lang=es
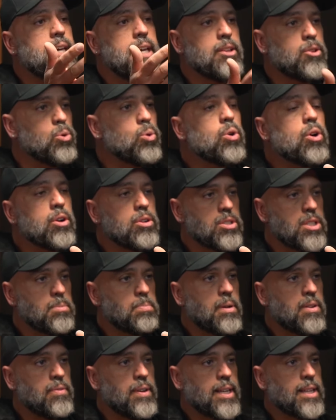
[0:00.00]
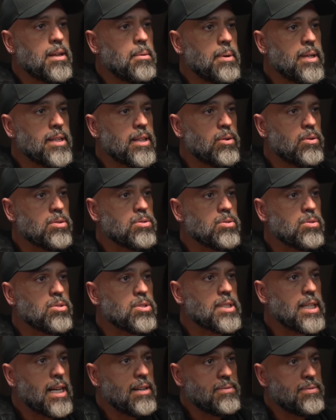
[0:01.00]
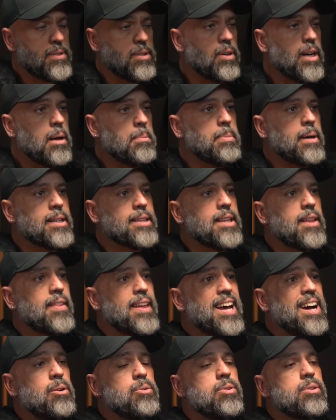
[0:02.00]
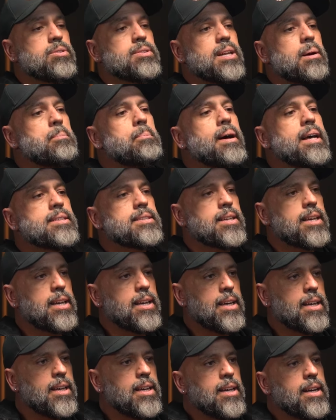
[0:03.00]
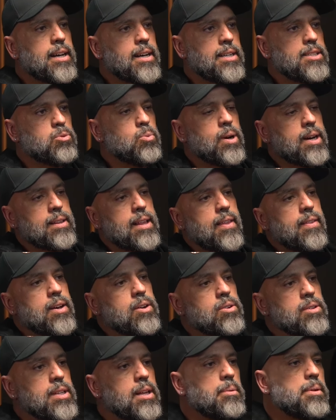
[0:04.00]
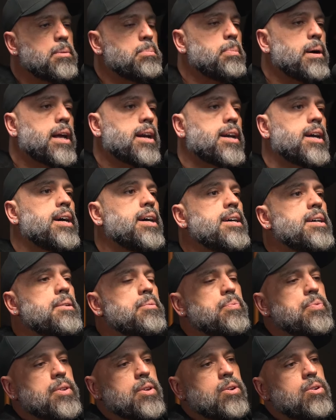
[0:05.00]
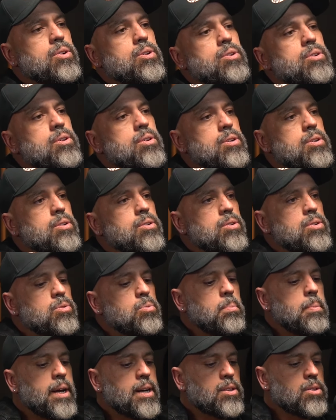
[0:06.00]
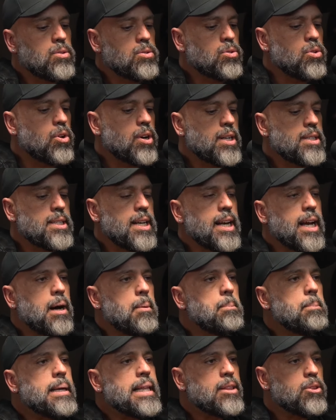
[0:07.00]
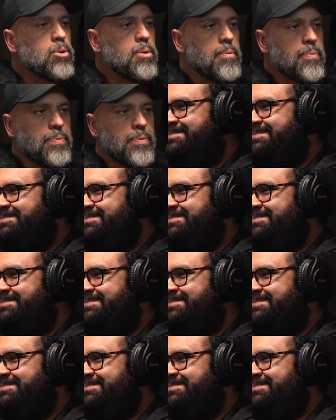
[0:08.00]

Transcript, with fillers: Y tú conoces perfectamente a nuestro staff, ¿no? La parte de audio está más que resguardada con David Parra, con Humberto Torres, el Gambito,